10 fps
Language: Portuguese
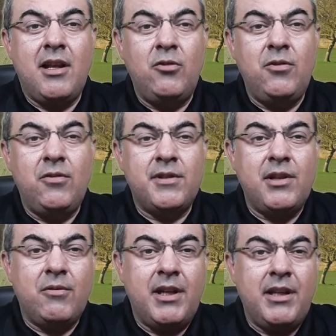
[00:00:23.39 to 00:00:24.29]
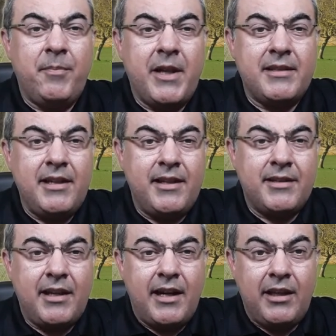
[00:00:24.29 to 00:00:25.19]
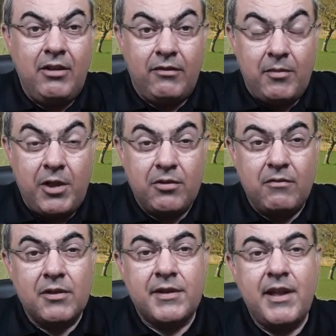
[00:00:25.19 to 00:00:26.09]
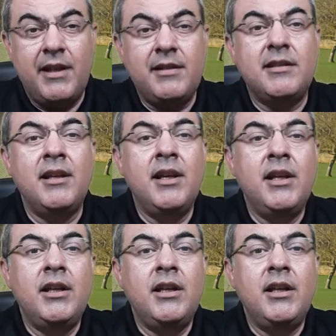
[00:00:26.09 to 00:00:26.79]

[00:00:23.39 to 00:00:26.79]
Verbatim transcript: alunos, é um grande prazer estar aqui novamente com vocês